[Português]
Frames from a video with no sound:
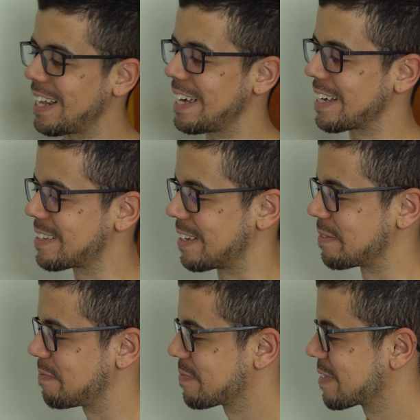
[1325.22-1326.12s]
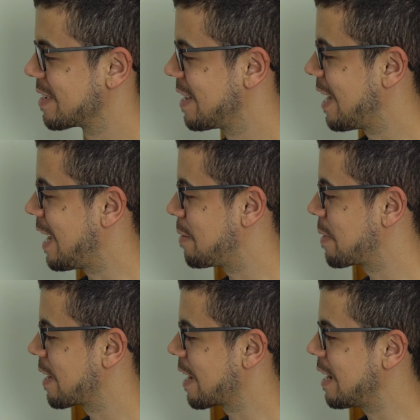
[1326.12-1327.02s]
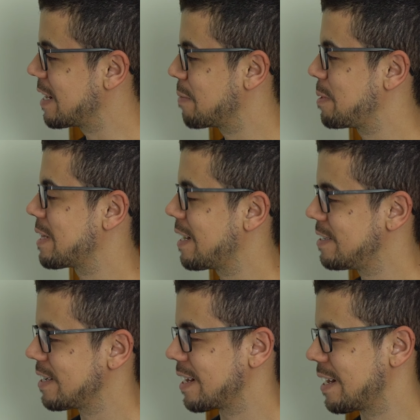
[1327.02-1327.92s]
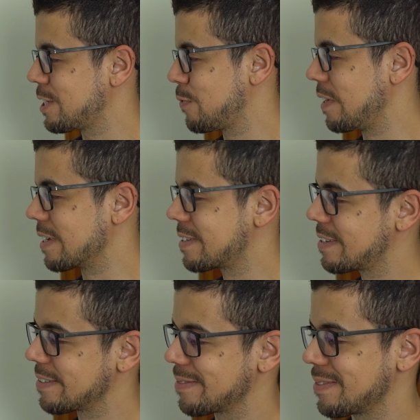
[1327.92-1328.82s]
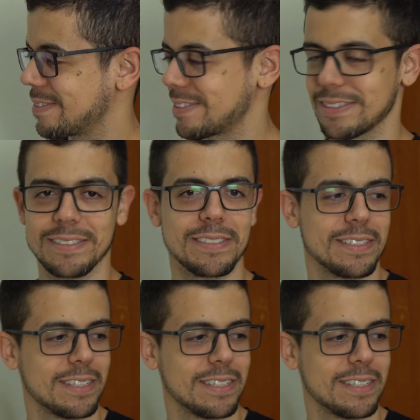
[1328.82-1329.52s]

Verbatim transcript: Alexa, abra Galinha Pintadinha na Netflix. Ah,